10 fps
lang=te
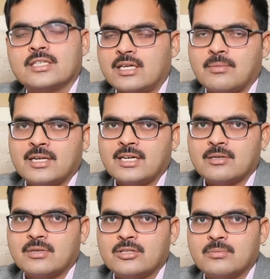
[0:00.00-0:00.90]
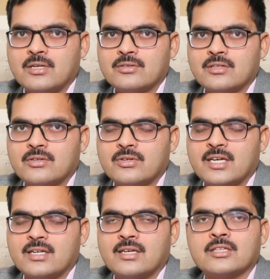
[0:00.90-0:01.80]
చక్రపాణి గారు మనతో పాటు ఉన్నారు
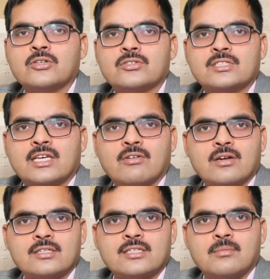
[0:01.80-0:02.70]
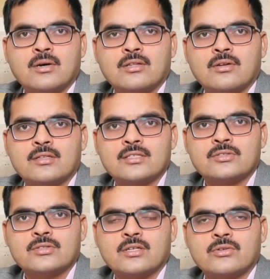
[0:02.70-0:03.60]
ఆయన ఎంతో సేవలు నిజామాబాద్లో
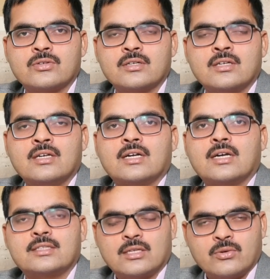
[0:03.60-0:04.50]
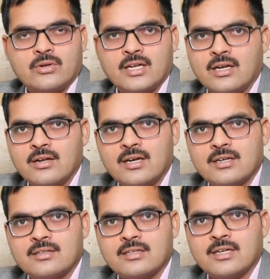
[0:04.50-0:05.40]
అందిస్తున్నారు గత కొన్నేళ్లుగా
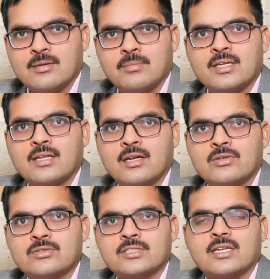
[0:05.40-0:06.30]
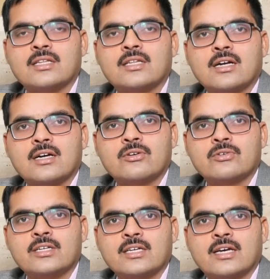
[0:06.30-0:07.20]
ఇక్కడ పేదలకు సన్నిహితంగా
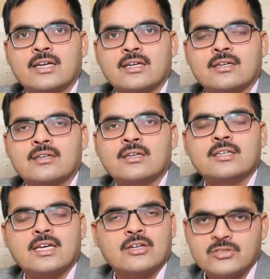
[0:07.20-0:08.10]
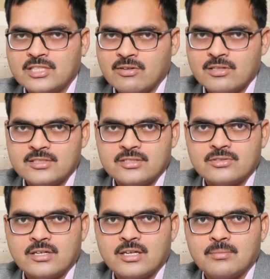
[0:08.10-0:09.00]
ఉండి ఆయన ఎన్నో సేవలు
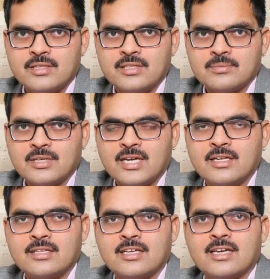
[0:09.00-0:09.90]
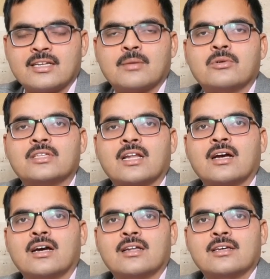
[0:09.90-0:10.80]
చేస్తున్న నేపథ్యం ఆయన అందుకే నమో
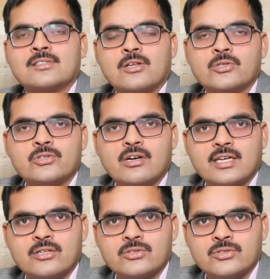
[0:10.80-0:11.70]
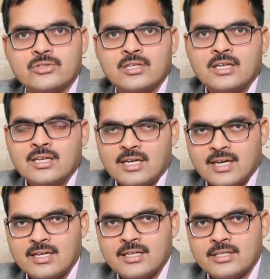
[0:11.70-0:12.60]
తెలంగాణ ఎక్స్క్లూజివ్గా ఈరోజు
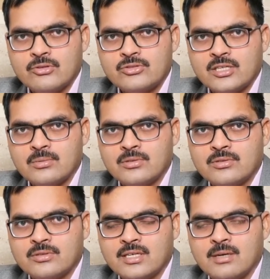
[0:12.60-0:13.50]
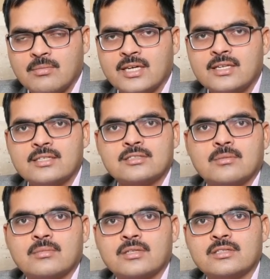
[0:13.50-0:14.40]
ఆయన ఇంటర్వ్యూ చేయబోతుంది ఆ మైగ్రేన్
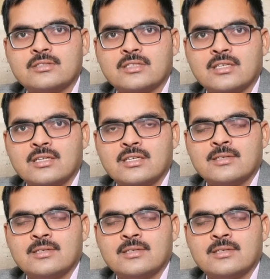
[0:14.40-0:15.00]
సంబంధించి